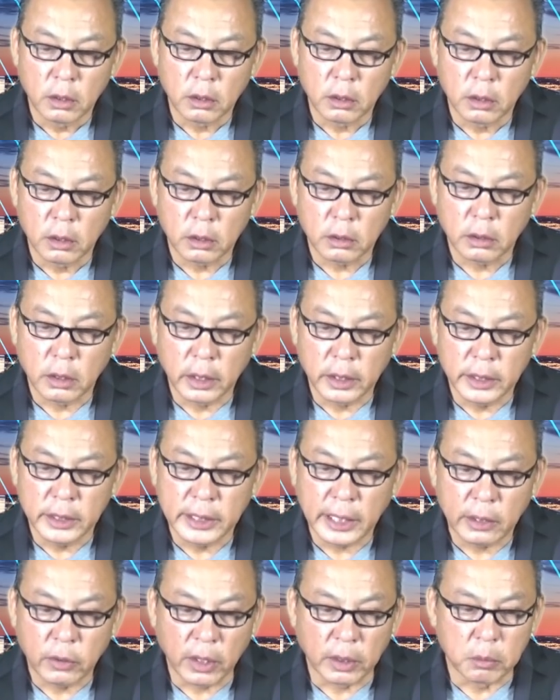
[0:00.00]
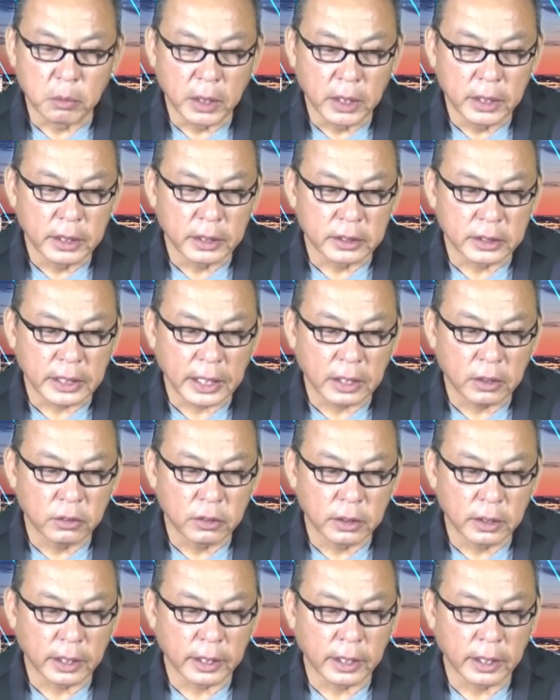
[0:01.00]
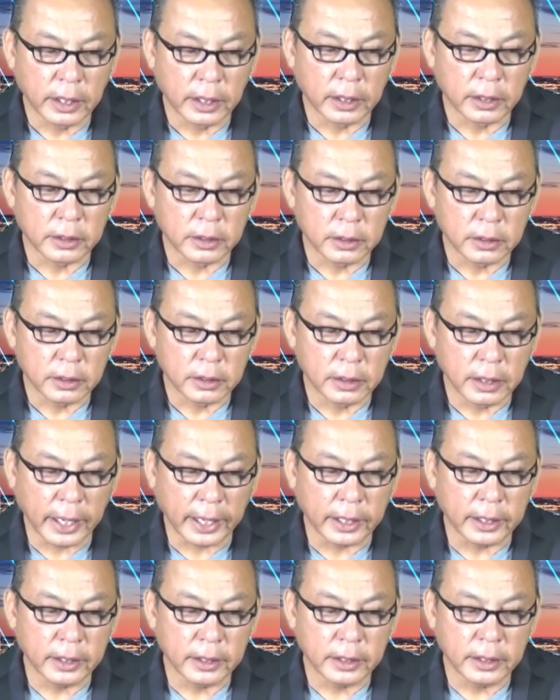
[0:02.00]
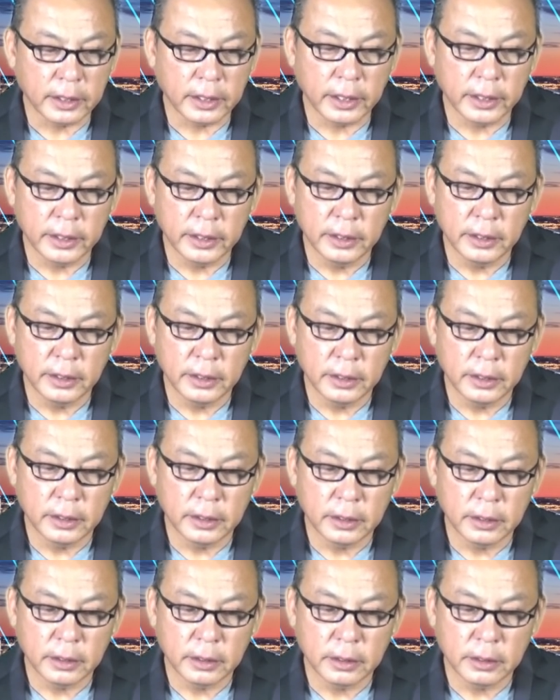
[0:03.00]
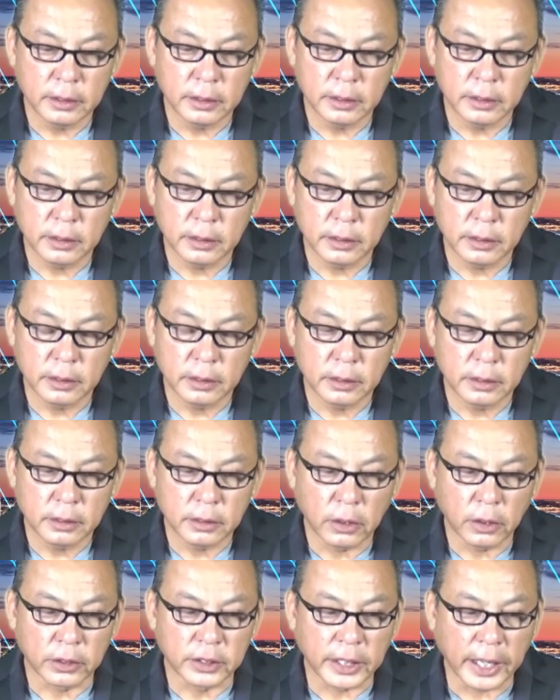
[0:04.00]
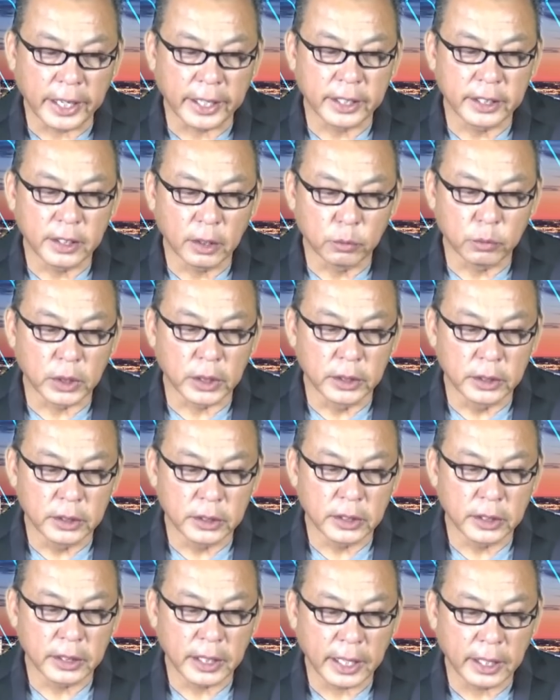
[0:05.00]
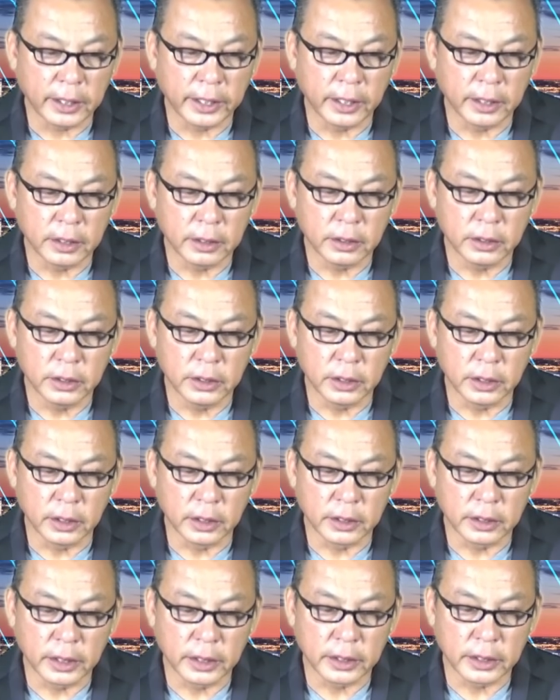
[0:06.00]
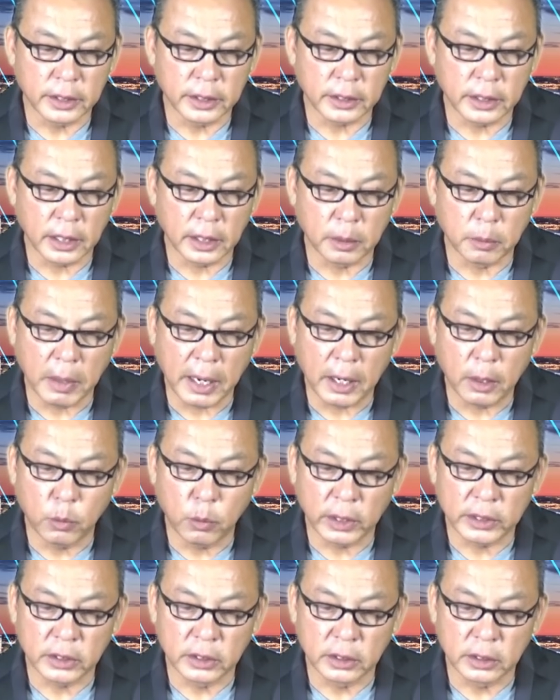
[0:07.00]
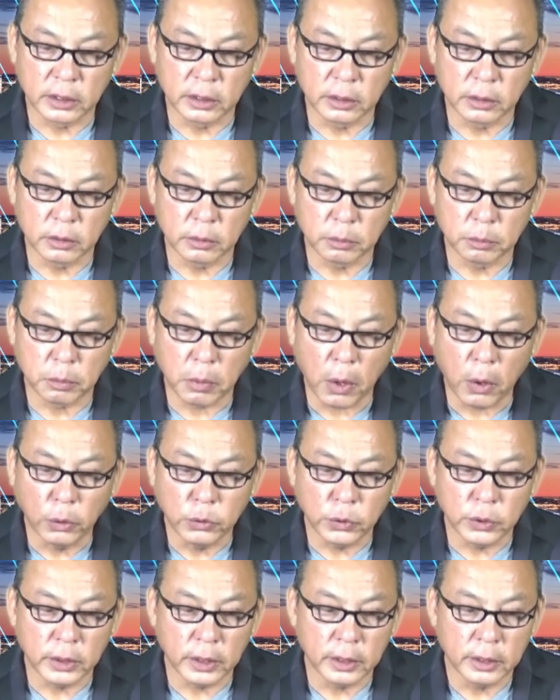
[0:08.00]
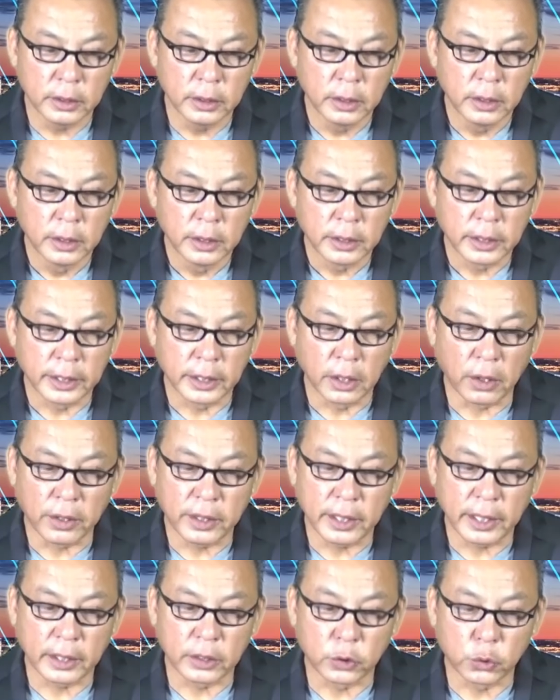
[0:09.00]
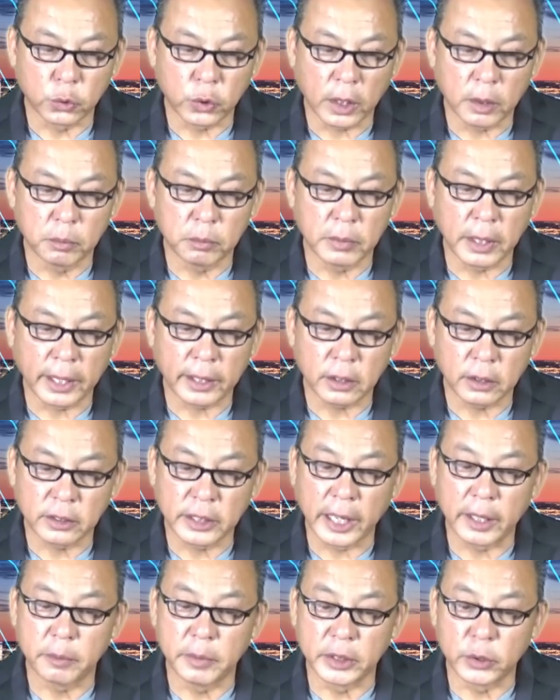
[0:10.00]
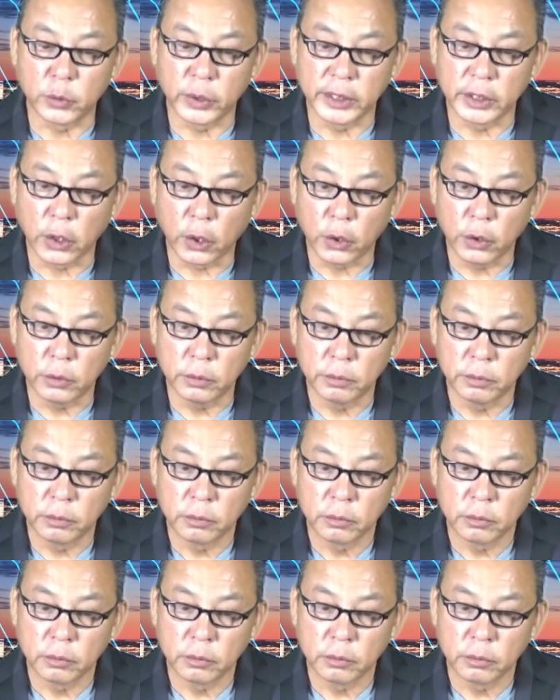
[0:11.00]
nó tới cái giai đoạn mới là sao là đặt cái họ chạy cái dòng chữ như thế này nó dựa trên cái tờ báo Washington Post á, thì nói rằng Trump đã có thể bị truy tố